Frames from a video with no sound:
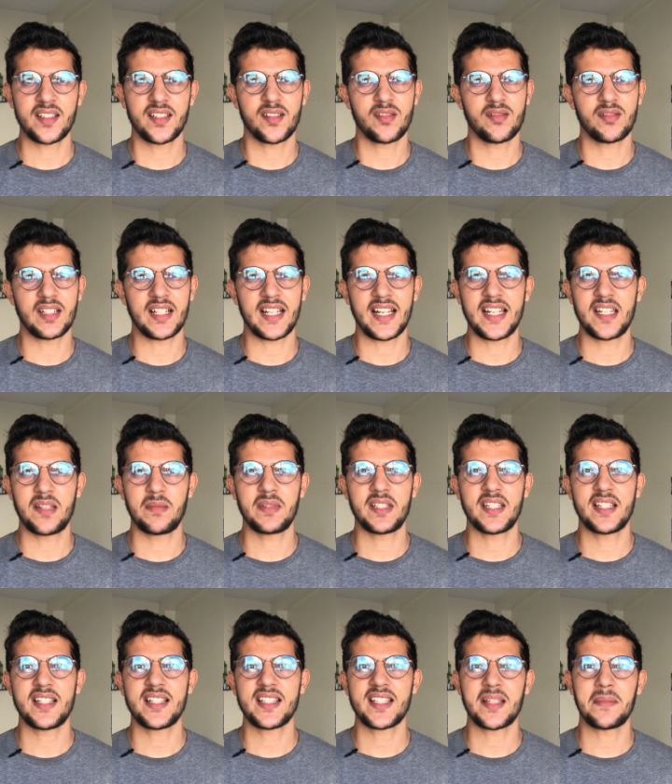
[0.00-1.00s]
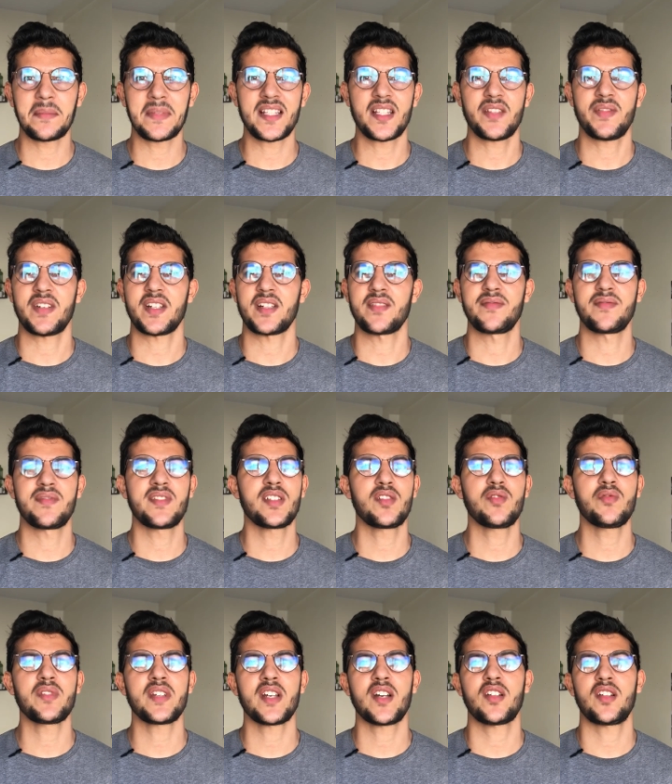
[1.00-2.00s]
دونك الغالب ديال الناس كيبغي يتفرج في
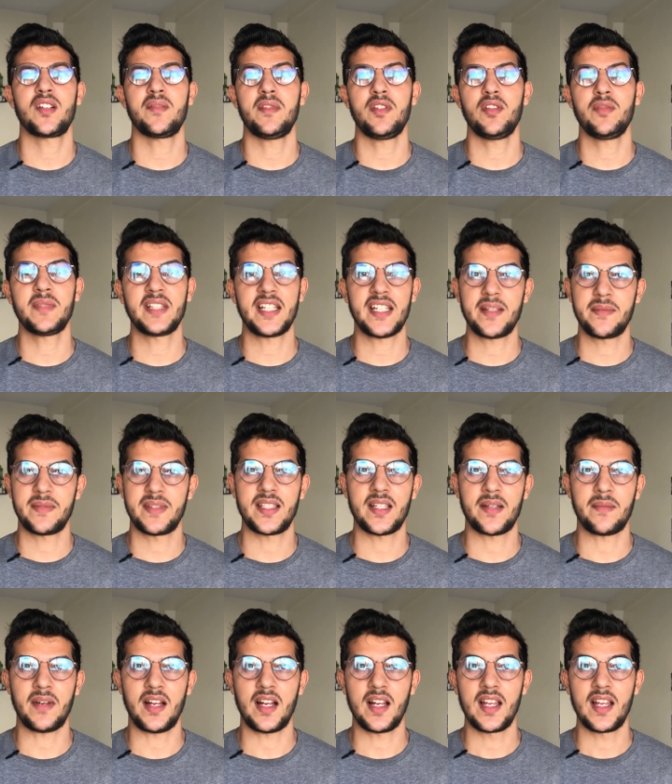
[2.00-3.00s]
الفيديو ياخذ المعلومات غير الزربه